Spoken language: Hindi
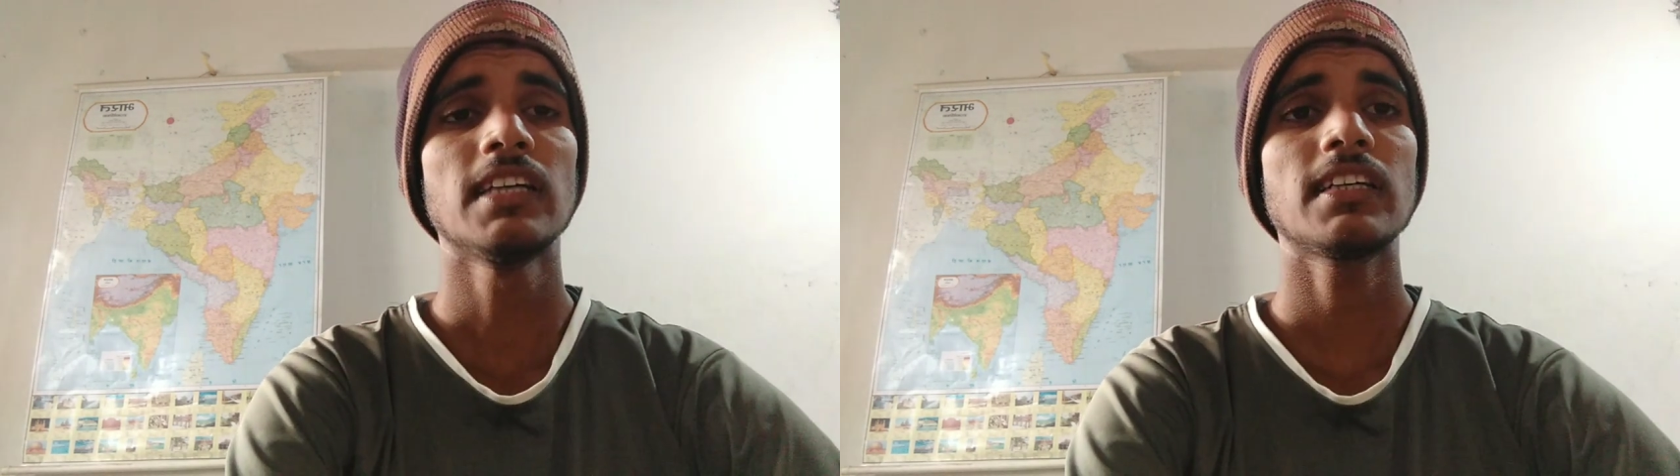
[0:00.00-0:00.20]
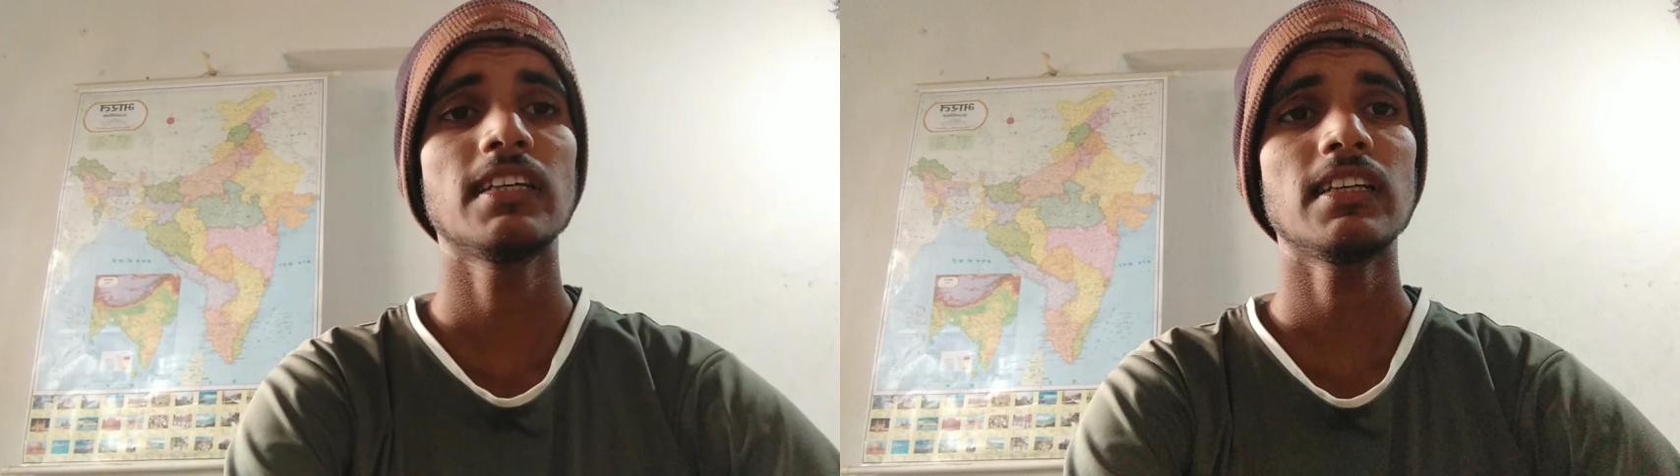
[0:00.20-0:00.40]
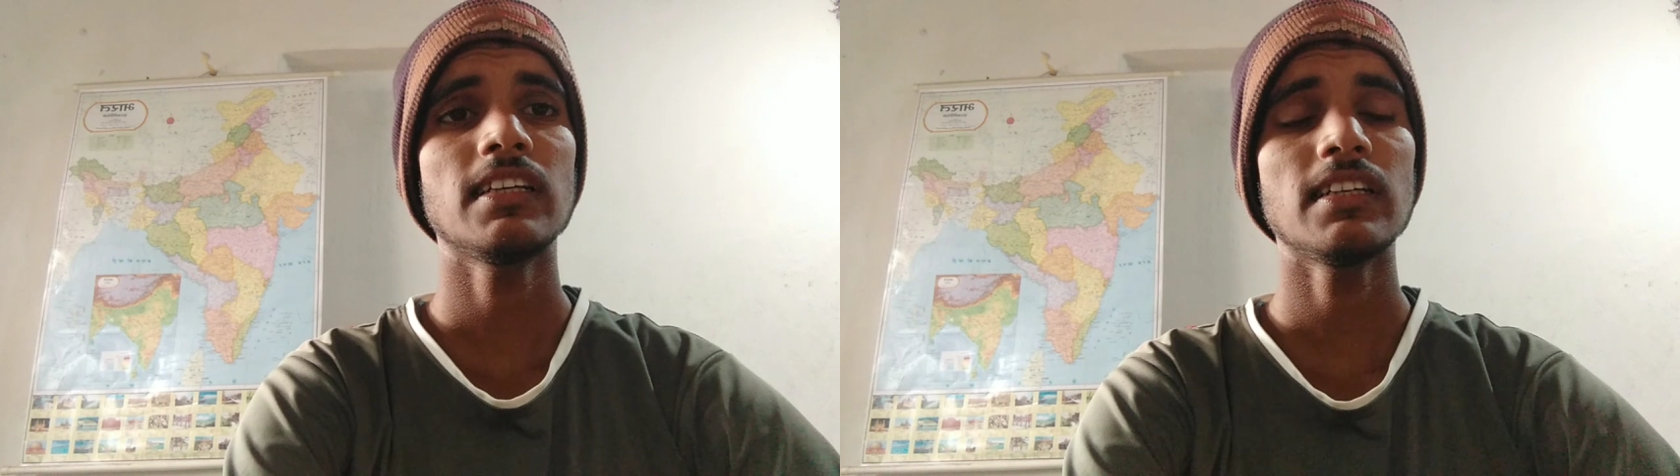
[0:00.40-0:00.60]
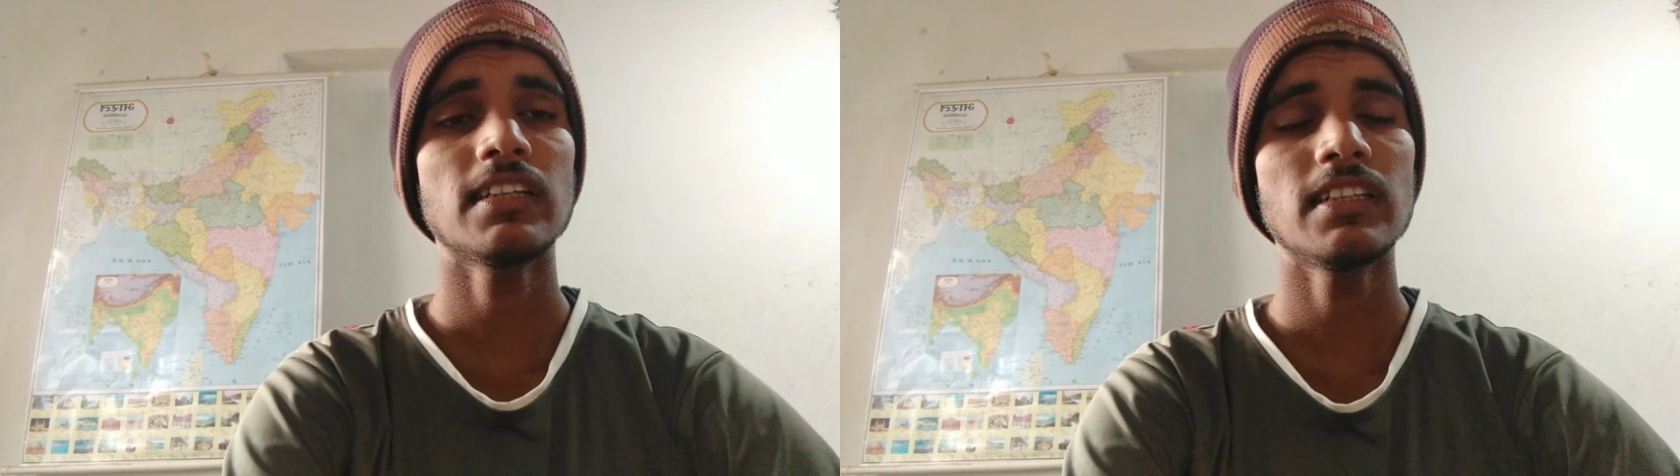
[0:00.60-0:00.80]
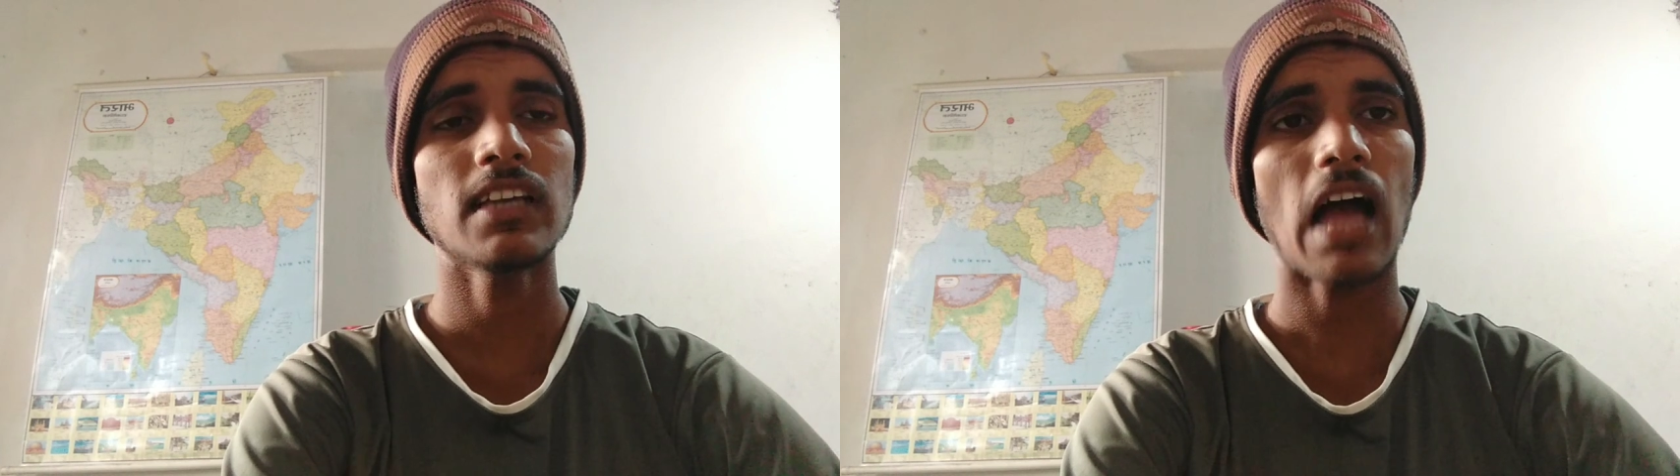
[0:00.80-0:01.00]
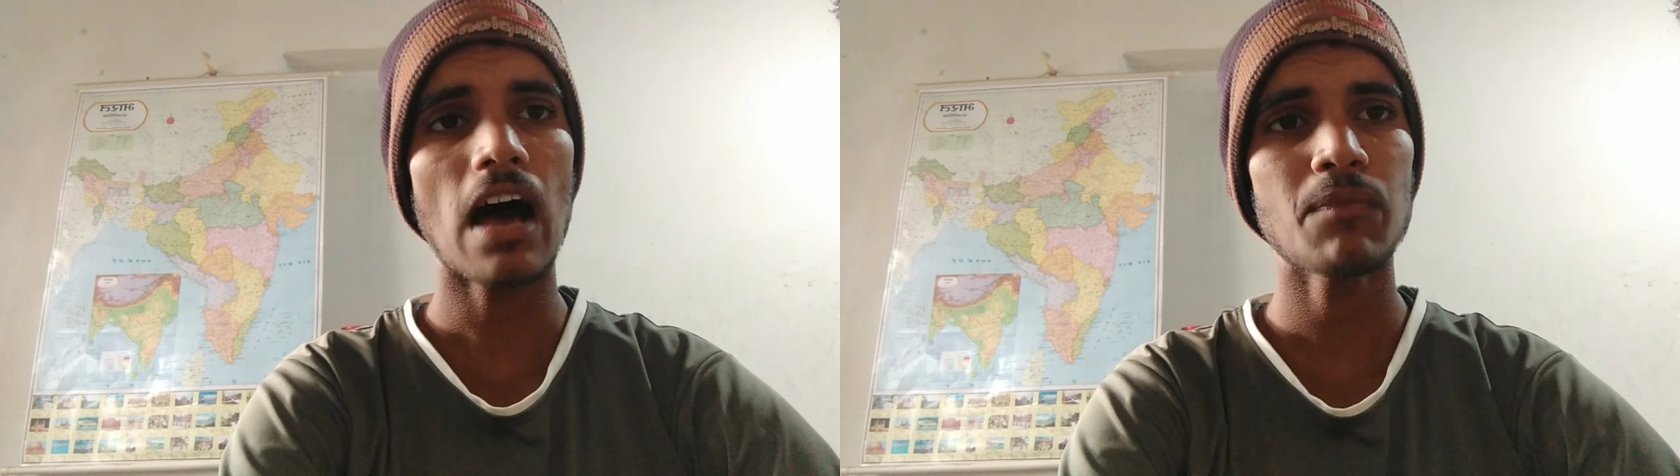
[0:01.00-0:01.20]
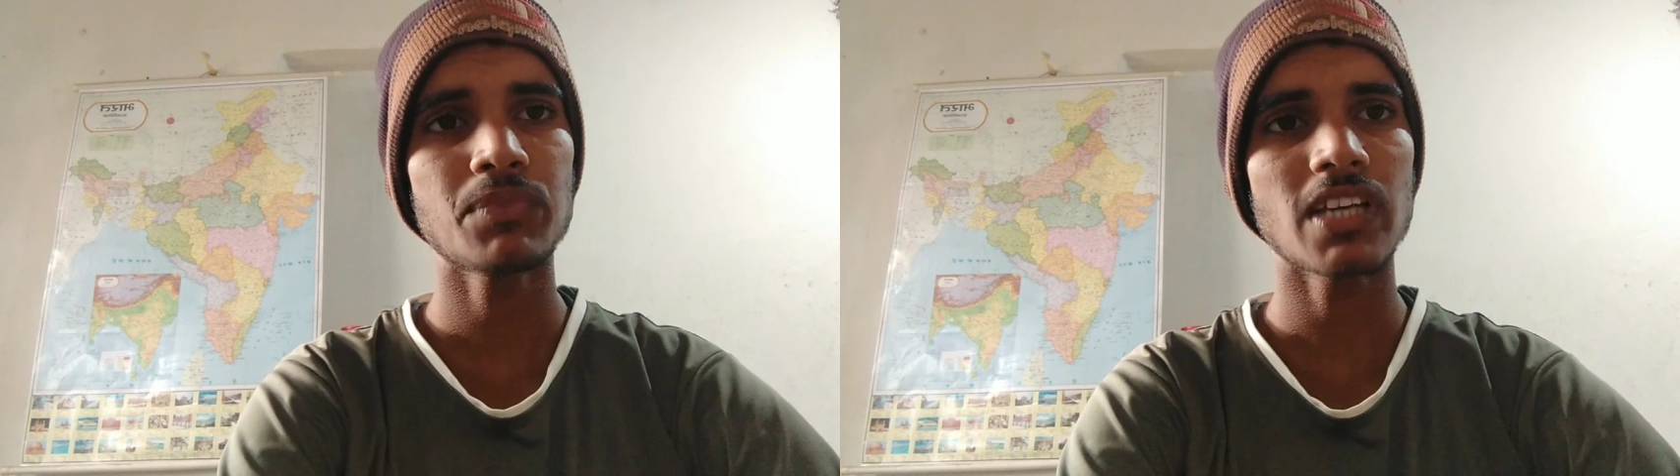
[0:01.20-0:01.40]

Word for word: कि यदि आप